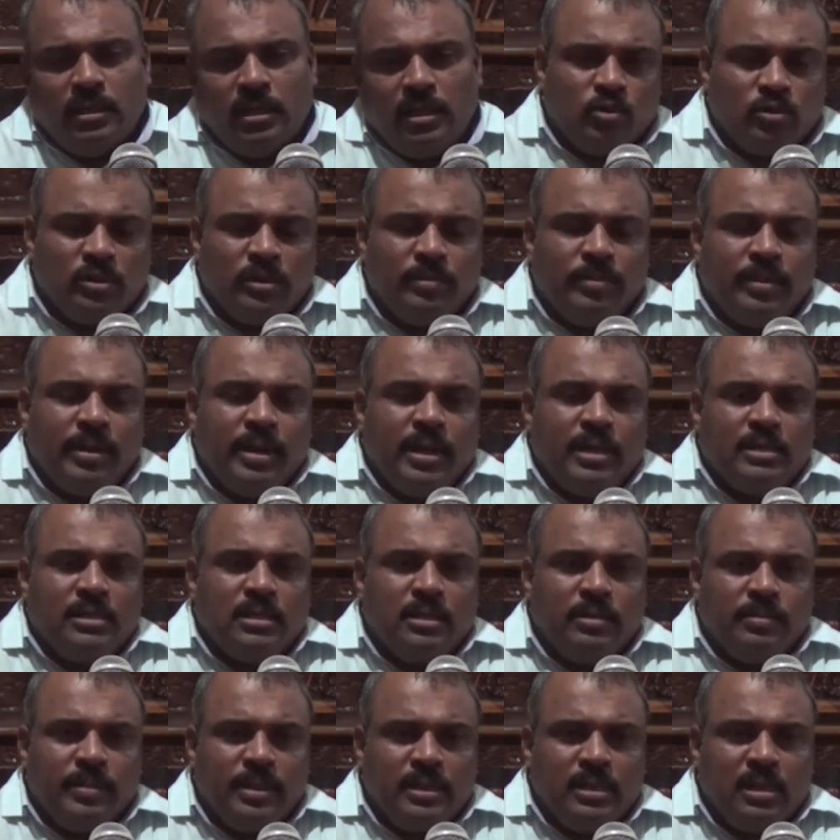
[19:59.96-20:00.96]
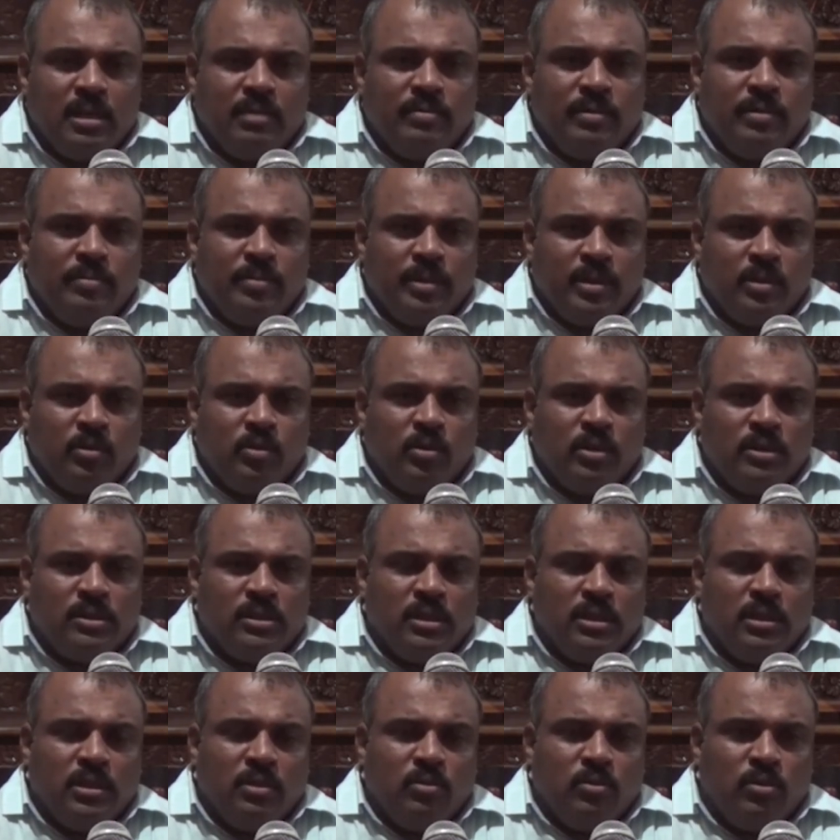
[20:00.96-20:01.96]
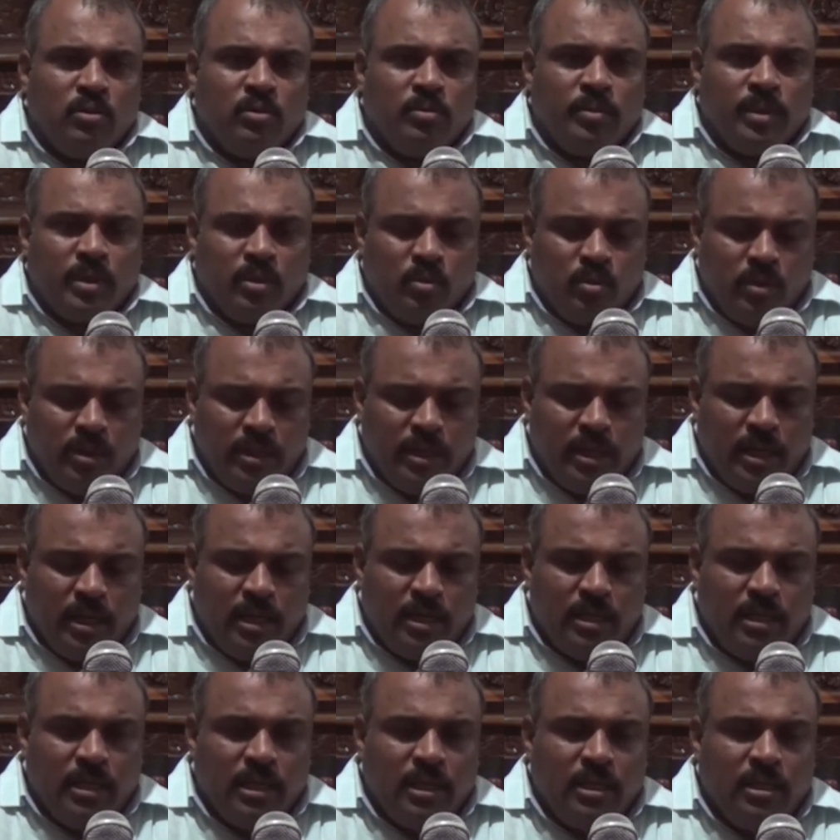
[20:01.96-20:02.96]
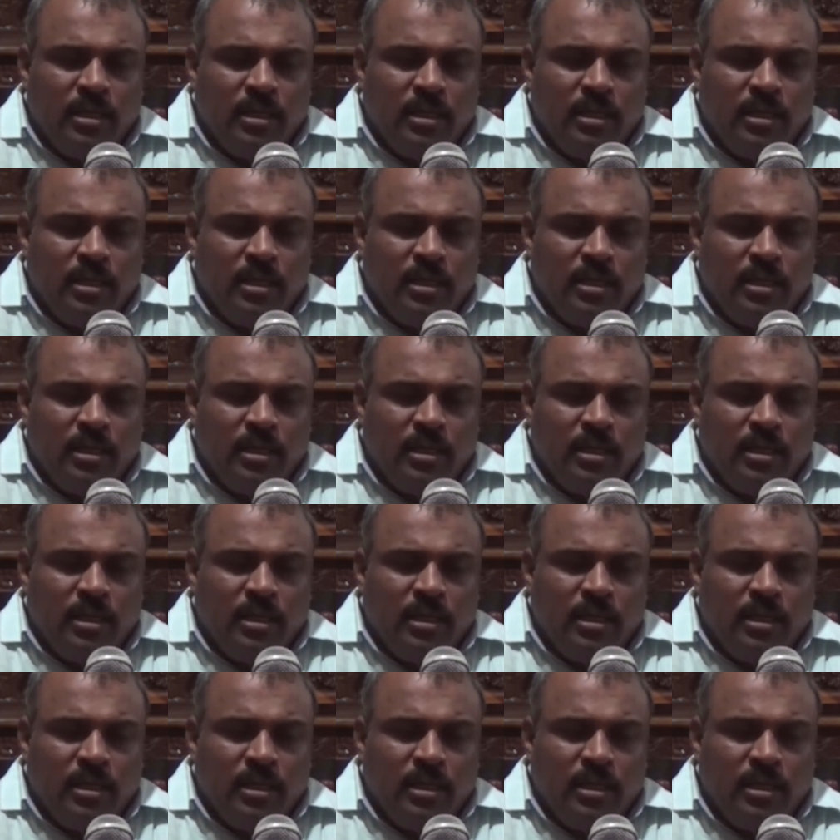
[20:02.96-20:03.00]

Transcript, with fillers: ஜோசப் பிரகாசிங்கம் ஐயாவை படுகொலை செய்த ஒரு படுகொலையாளியை